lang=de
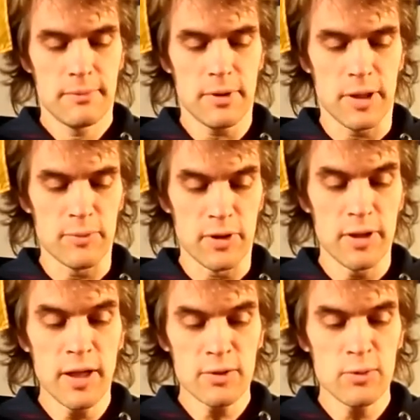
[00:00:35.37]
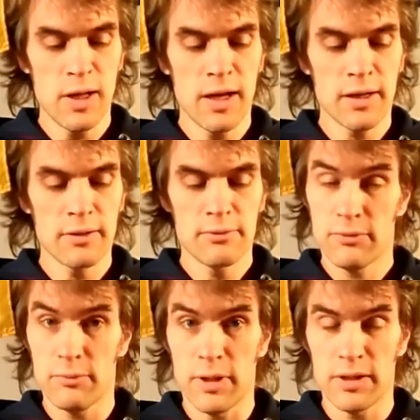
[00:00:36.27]
Dann gibt es eine Kinderzulage
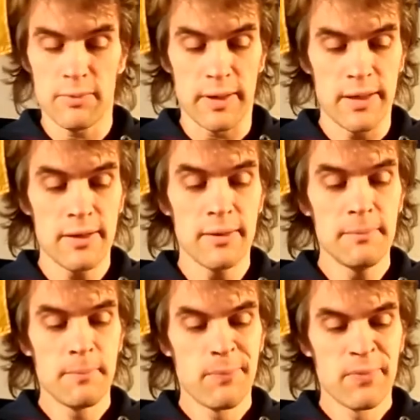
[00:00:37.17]
für meine zwei Kinder.